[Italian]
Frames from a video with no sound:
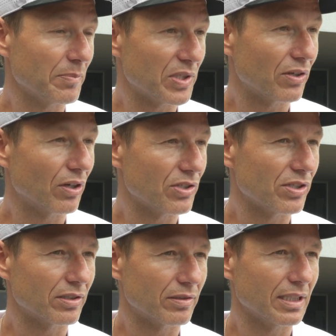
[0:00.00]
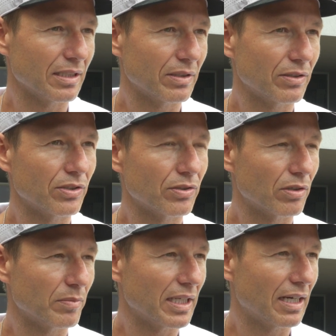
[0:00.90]
psicologico, quindi quello di
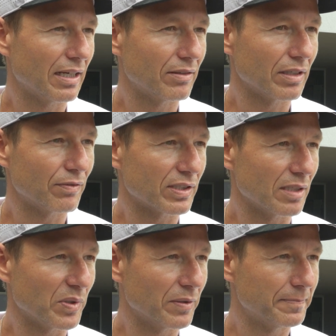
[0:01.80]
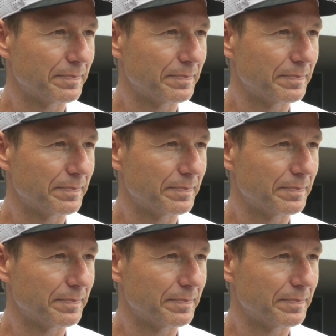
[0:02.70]
sicuro mi dà una forza in più.